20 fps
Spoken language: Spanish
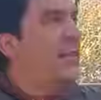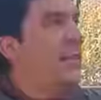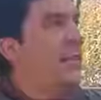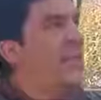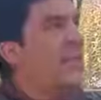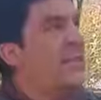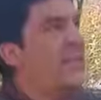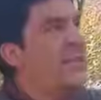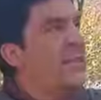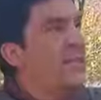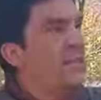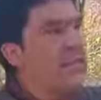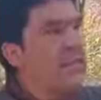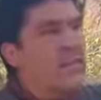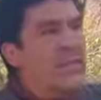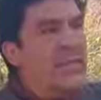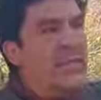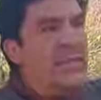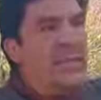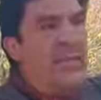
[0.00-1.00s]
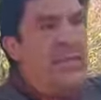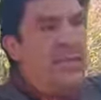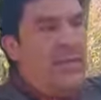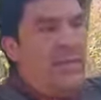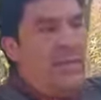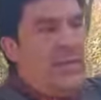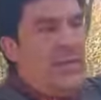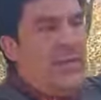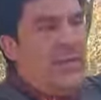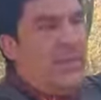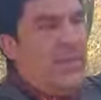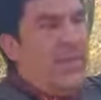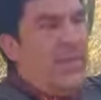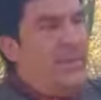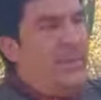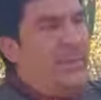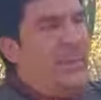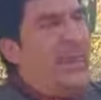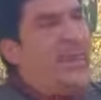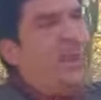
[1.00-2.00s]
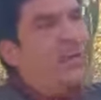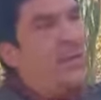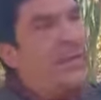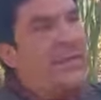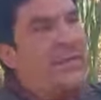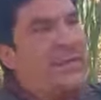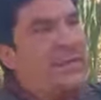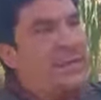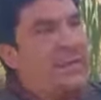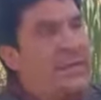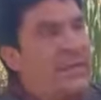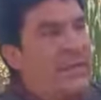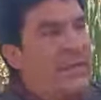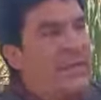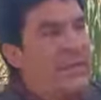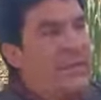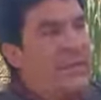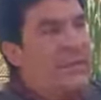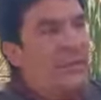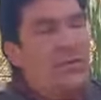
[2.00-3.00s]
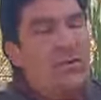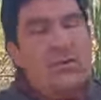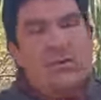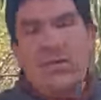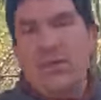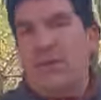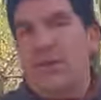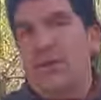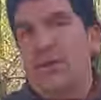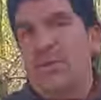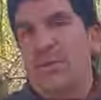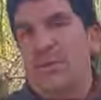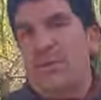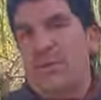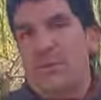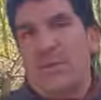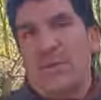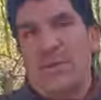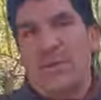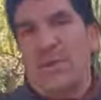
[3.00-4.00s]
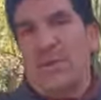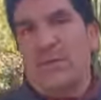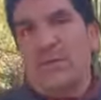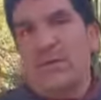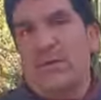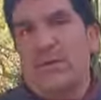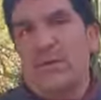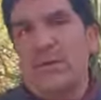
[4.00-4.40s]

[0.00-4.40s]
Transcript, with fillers: De acá tenés subida, tenés plano hasta 12 kilómetros más o menos.